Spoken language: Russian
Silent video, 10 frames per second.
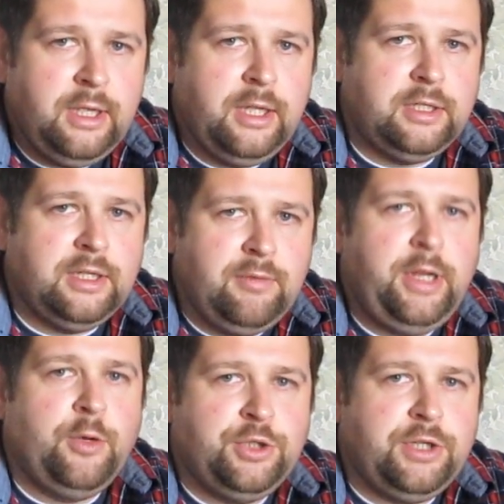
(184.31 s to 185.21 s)
это
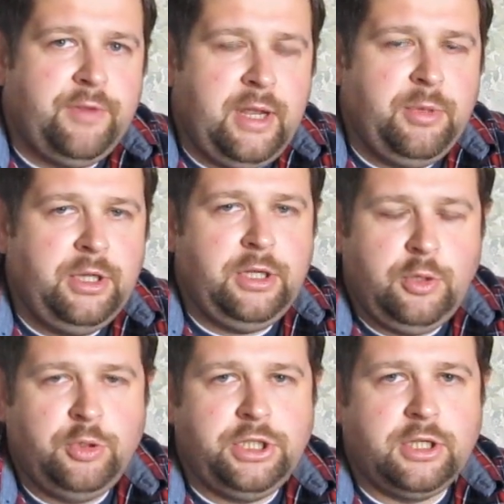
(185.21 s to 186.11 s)
явление очень временное и
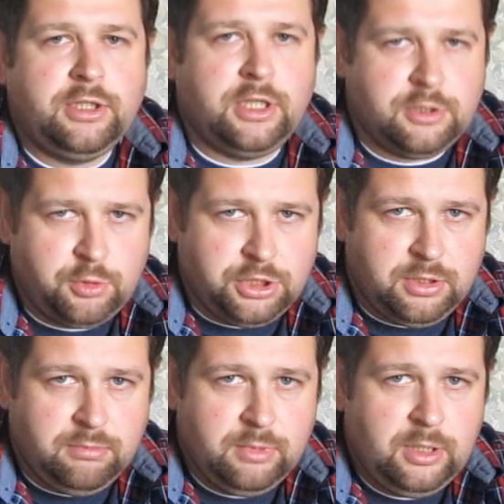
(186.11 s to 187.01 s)
очень краткосрочное.